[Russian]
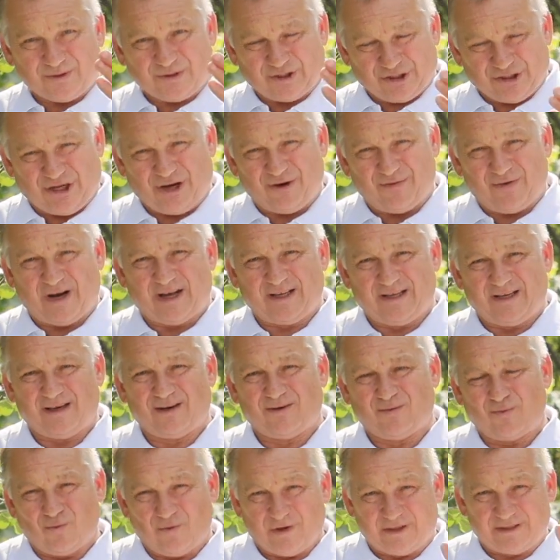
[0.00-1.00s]

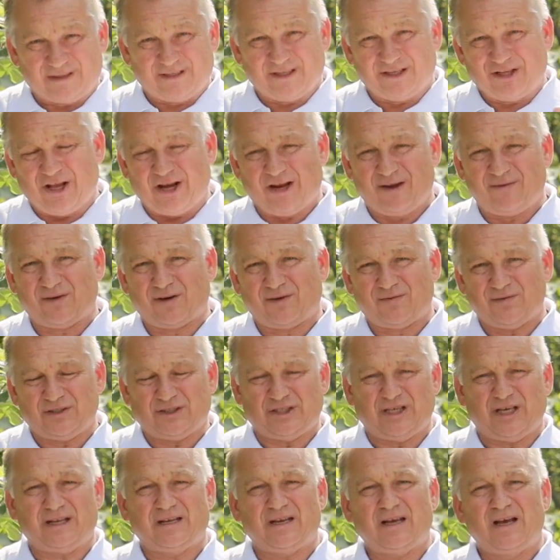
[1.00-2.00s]
созревания у вас на деревьях
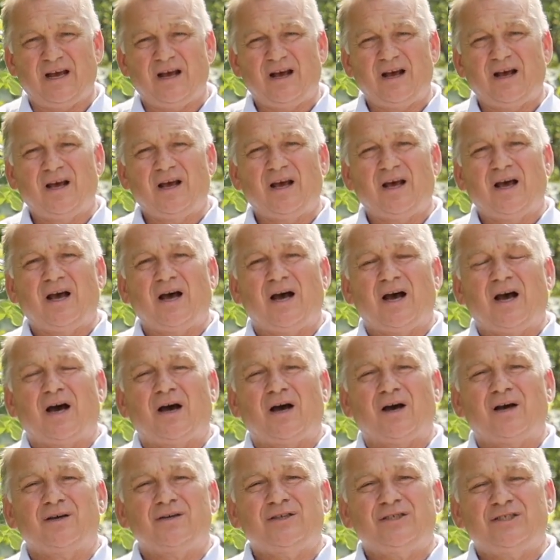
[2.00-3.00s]
висеть,
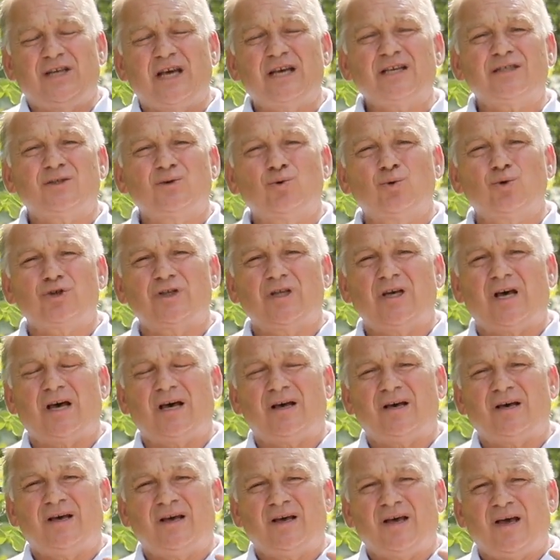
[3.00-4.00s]
здесь
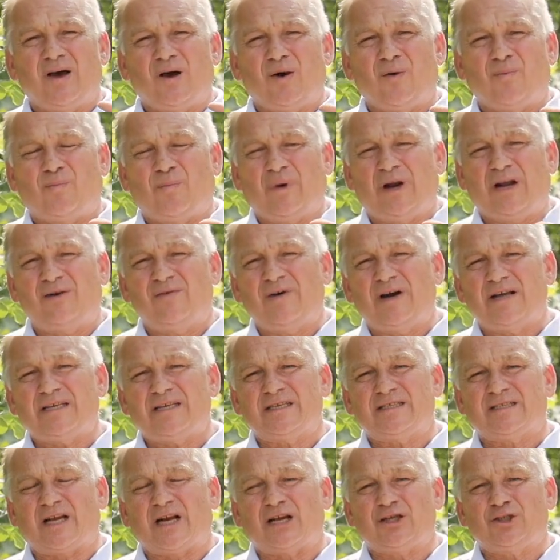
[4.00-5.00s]
нужно поливать
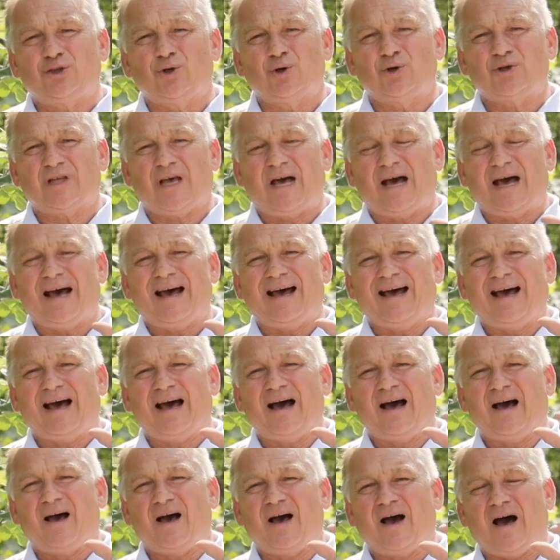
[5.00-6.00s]
из расчета
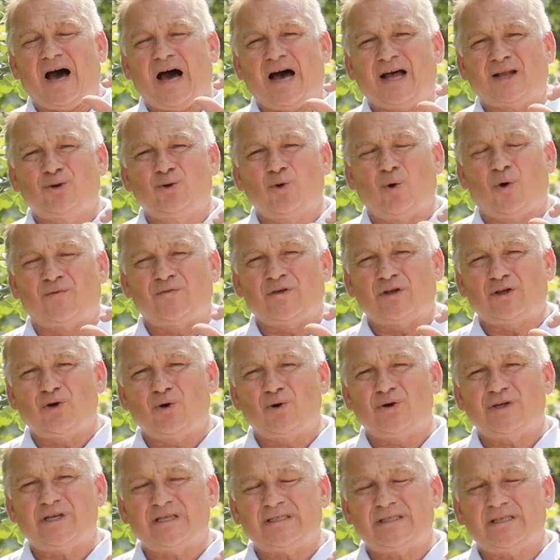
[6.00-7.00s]
одно
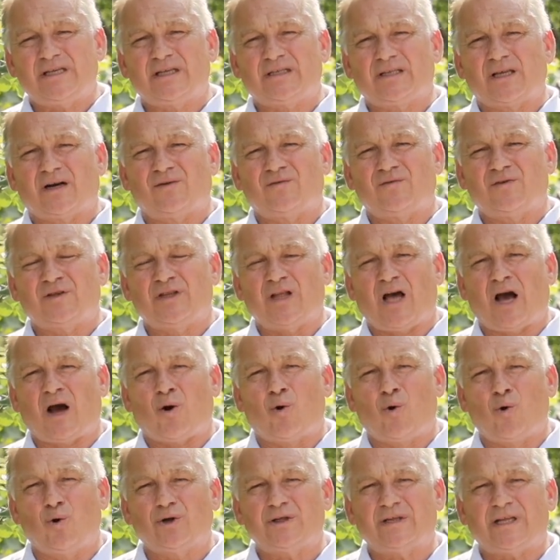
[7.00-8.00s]
ведро 10 литров на
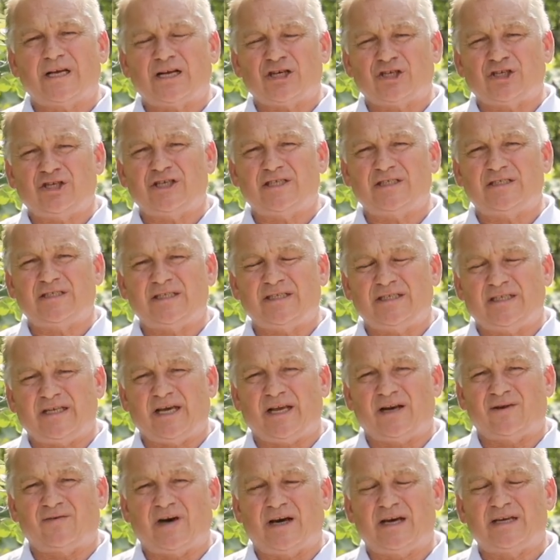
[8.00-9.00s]
год жизни
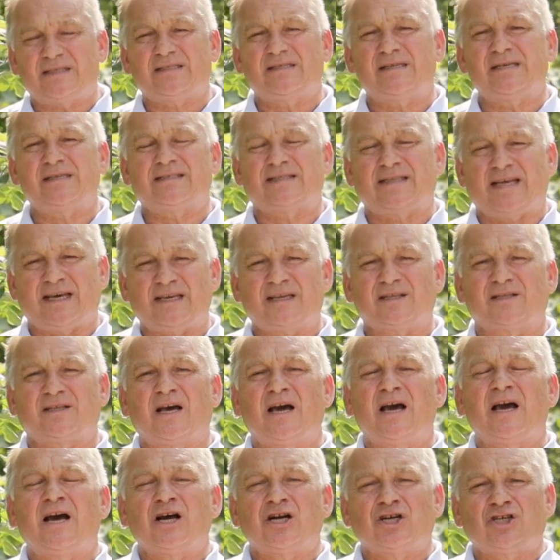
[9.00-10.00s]
дерева. А если стоит
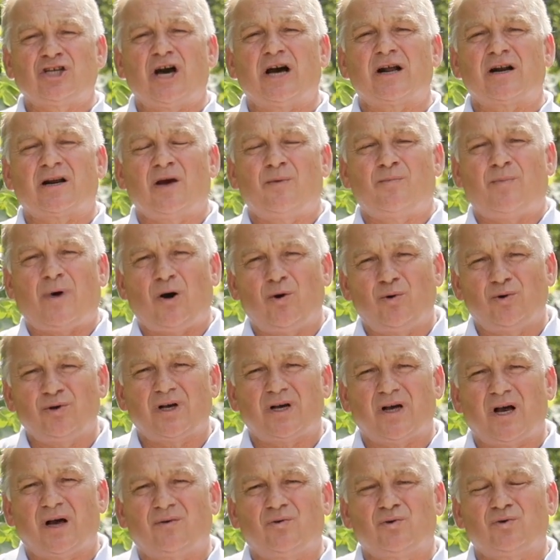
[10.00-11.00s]
жаркая
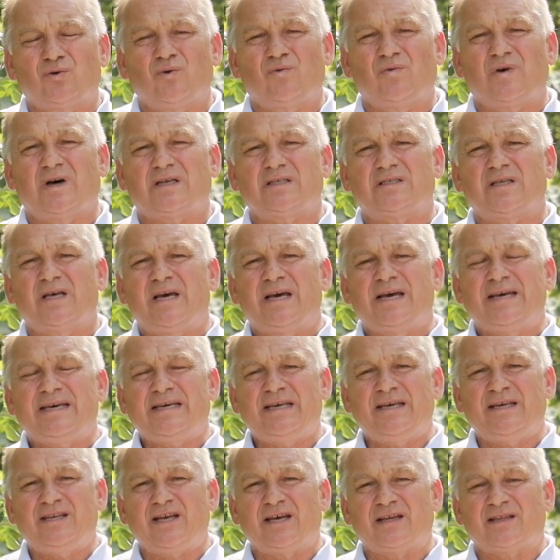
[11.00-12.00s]
погода, как вот у вас,
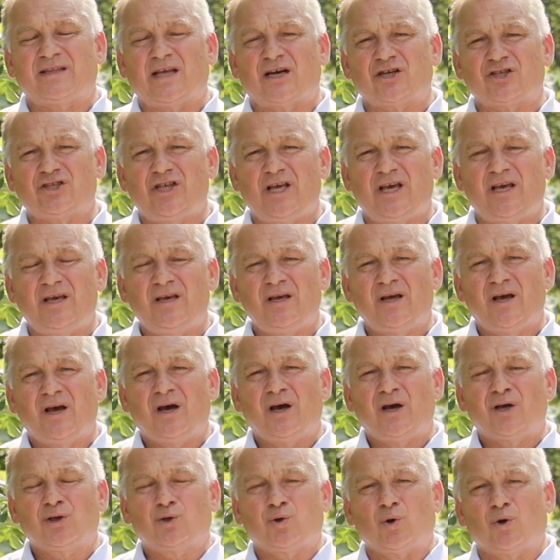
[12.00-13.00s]
и нет дождей,
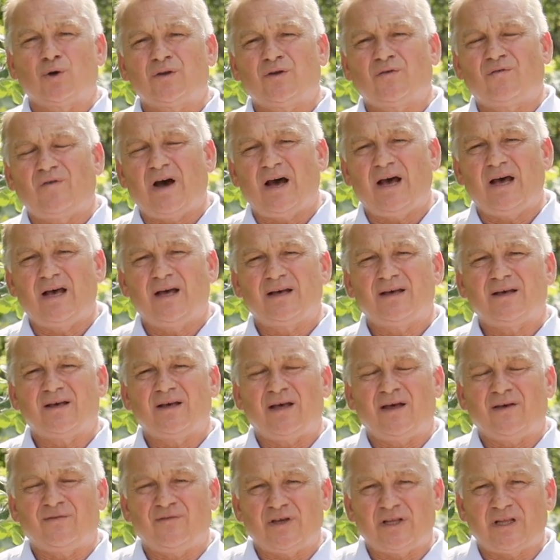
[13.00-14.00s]
то два
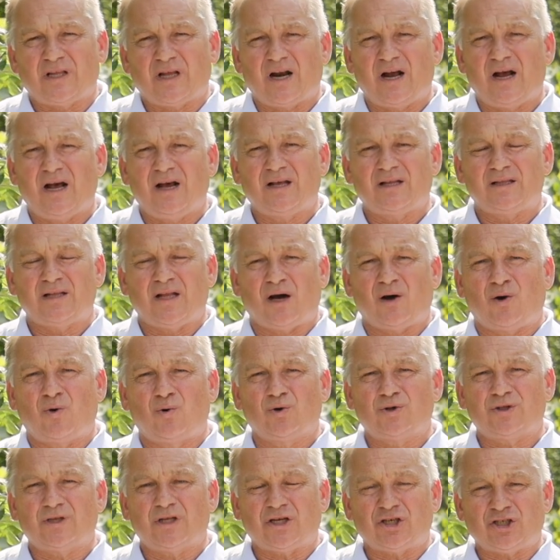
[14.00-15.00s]
ведра на
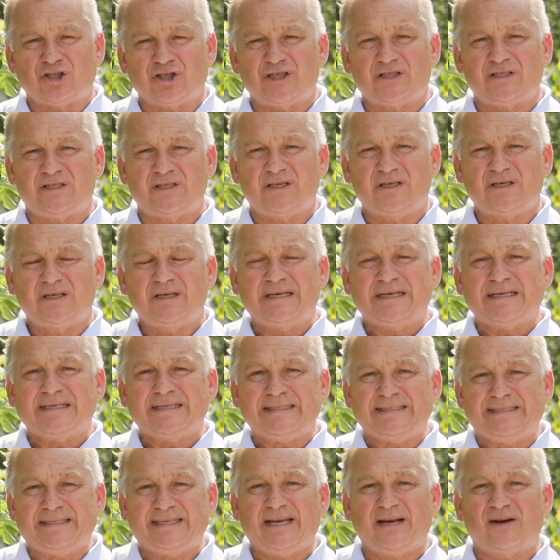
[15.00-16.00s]
год жизни
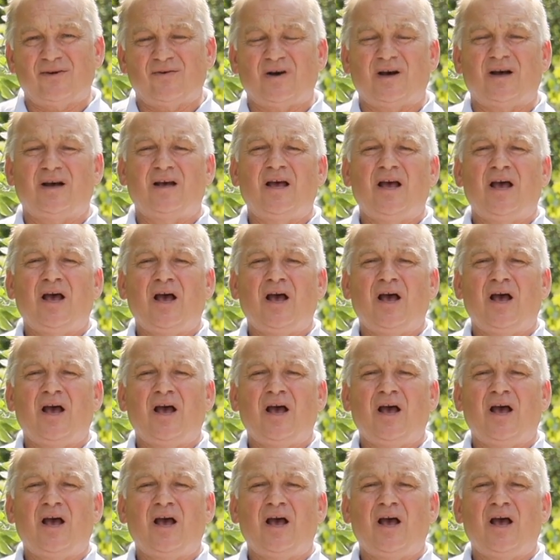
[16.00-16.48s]
дерева.